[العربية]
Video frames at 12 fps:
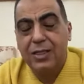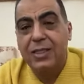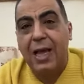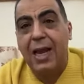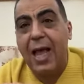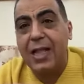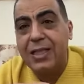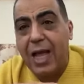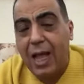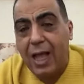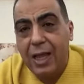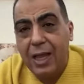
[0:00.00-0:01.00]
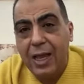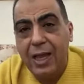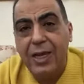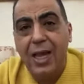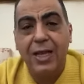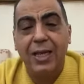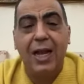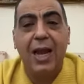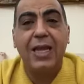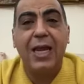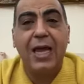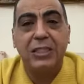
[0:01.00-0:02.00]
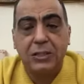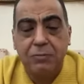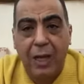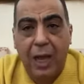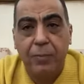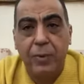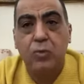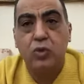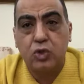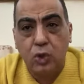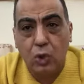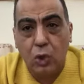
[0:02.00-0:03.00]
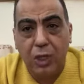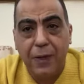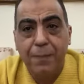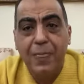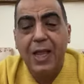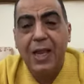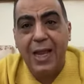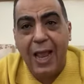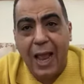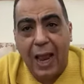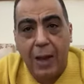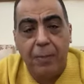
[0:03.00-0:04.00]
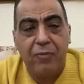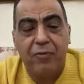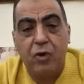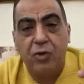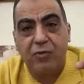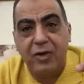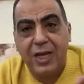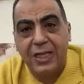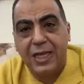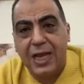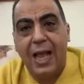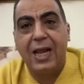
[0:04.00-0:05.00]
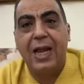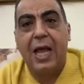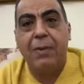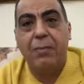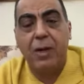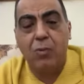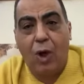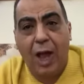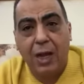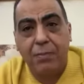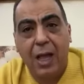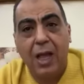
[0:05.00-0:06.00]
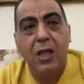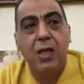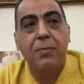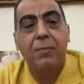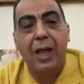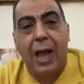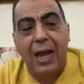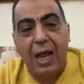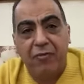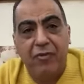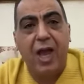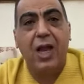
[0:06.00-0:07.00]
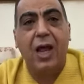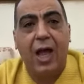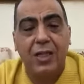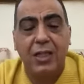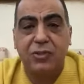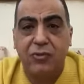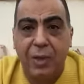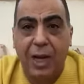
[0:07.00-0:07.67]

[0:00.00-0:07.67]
ثلاثة ان احنا لن نسمح بمثول لاعب في, في النادي الاهلي امام المحاكمه على فعل حدث في